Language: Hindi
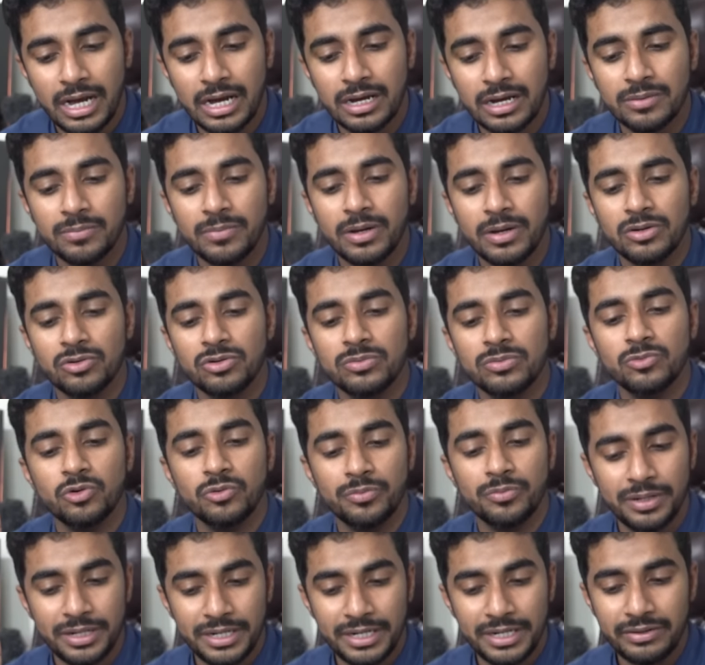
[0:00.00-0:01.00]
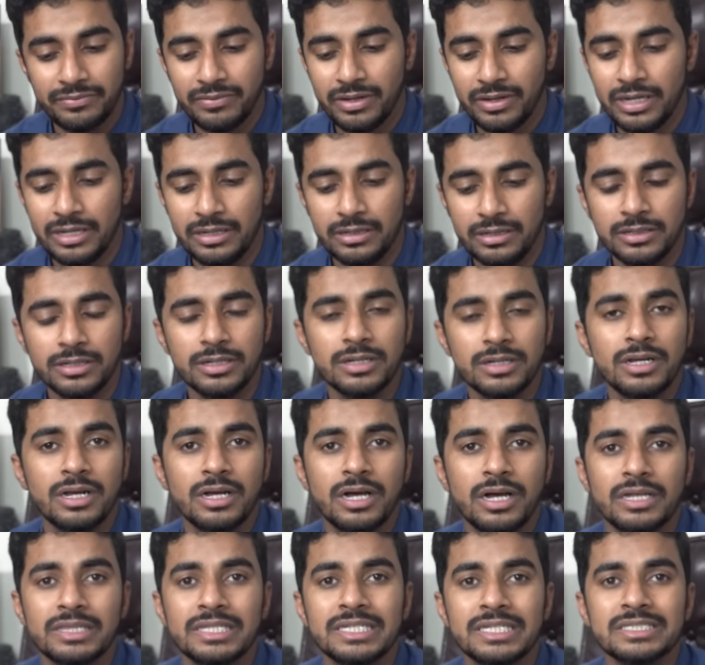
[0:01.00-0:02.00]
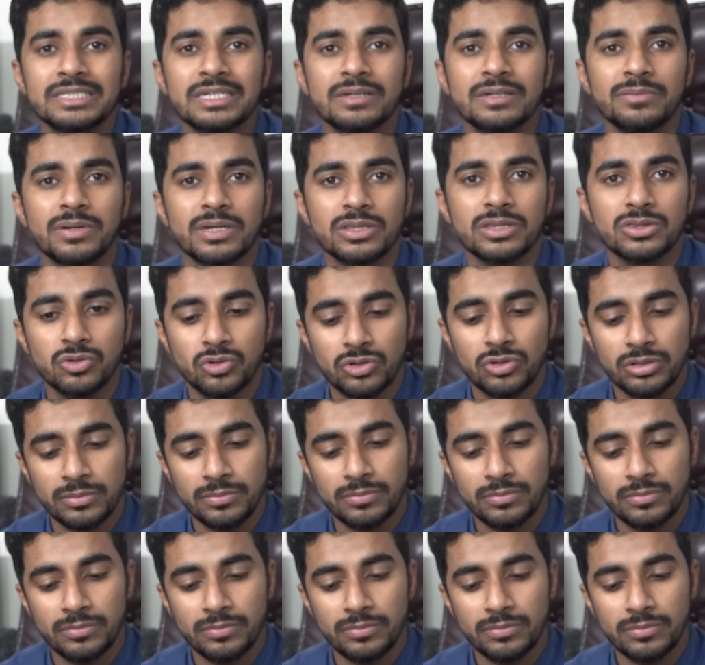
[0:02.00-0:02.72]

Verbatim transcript: अकमालमिन वाली हदीस नंबर दो